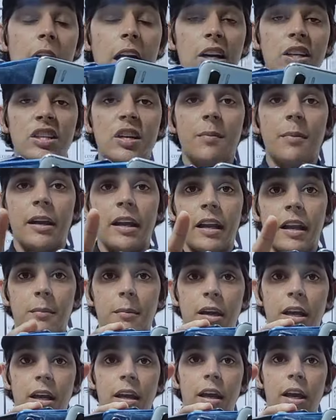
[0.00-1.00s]
आठ जी बी
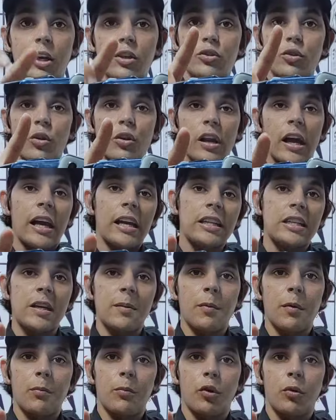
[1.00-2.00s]
रेम एक सौ अठाई
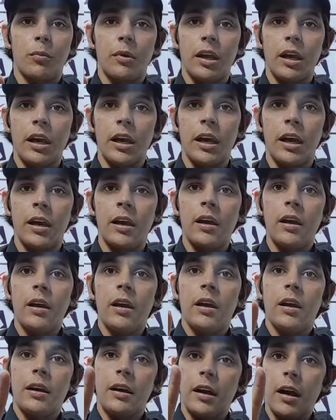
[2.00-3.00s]
जीबी मेमोरी
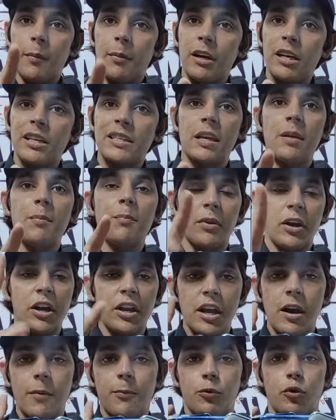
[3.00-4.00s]
है डबल सिम
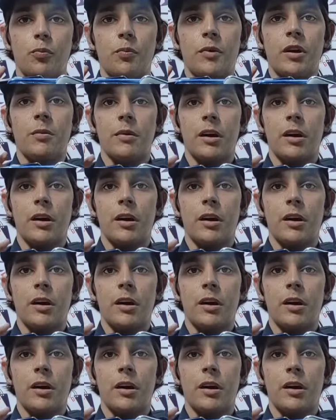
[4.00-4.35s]
पीटी अप्रूव